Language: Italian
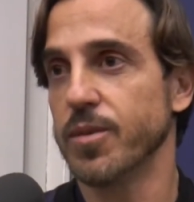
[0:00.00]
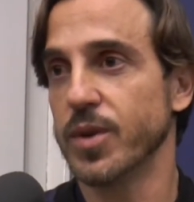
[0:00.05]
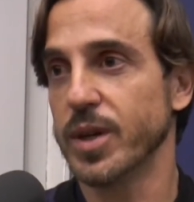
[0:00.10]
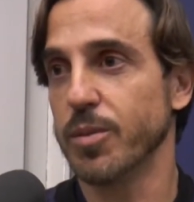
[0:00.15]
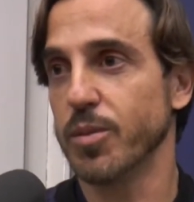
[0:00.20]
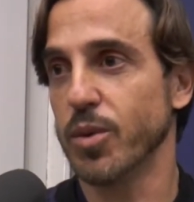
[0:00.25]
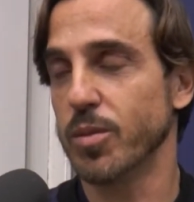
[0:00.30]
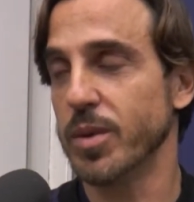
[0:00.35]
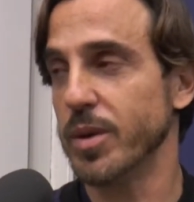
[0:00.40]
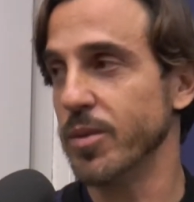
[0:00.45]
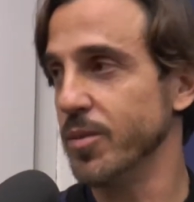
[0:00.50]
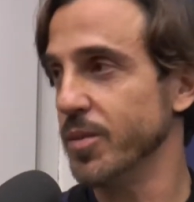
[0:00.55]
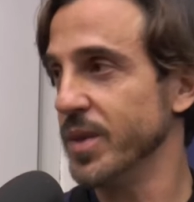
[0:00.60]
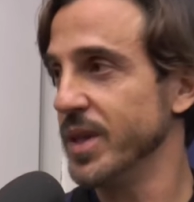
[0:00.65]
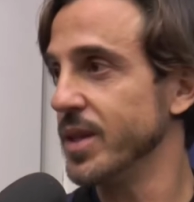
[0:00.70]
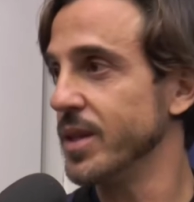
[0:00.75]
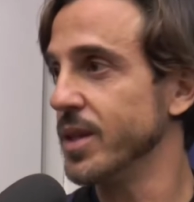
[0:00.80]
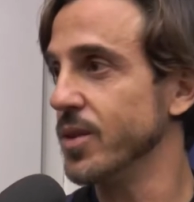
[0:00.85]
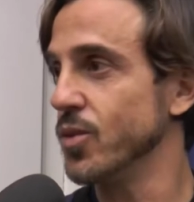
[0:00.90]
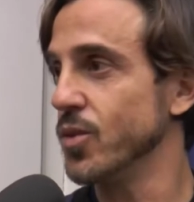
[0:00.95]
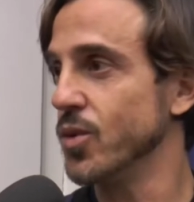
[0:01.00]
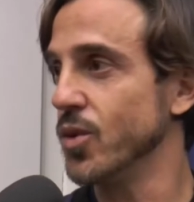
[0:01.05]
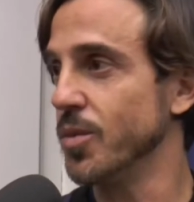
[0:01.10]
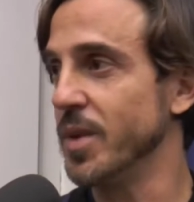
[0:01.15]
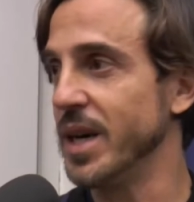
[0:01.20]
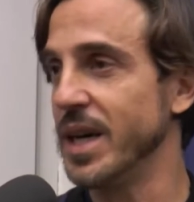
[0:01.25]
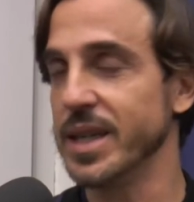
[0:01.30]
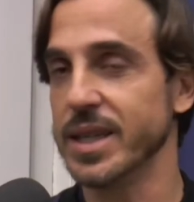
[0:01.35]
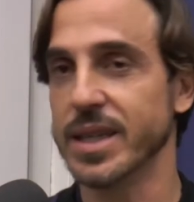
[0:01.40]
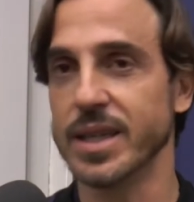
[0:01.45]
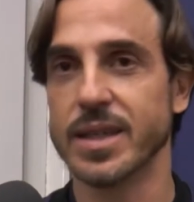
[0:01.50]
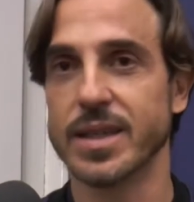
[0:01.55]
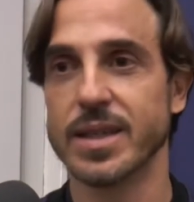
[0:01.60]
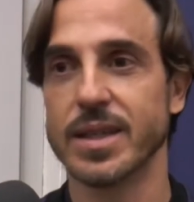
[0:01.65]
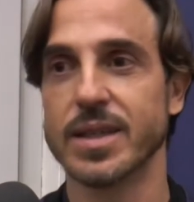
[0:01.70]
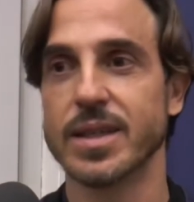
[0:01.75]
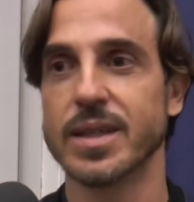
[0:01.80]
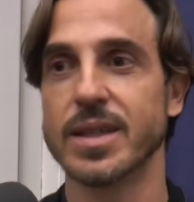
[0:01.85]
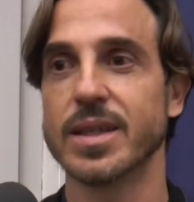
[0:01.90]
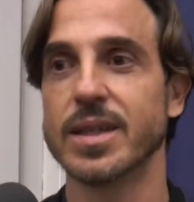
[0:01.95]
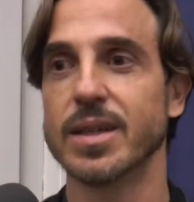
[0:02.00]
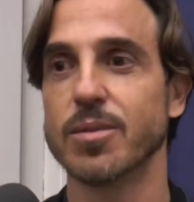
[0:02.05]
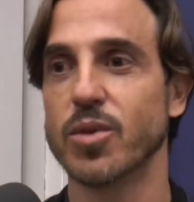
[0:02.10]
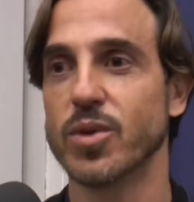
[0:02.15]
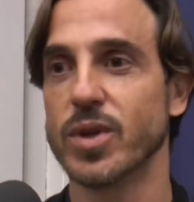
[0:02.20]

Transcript: che probabilmente un domani eh,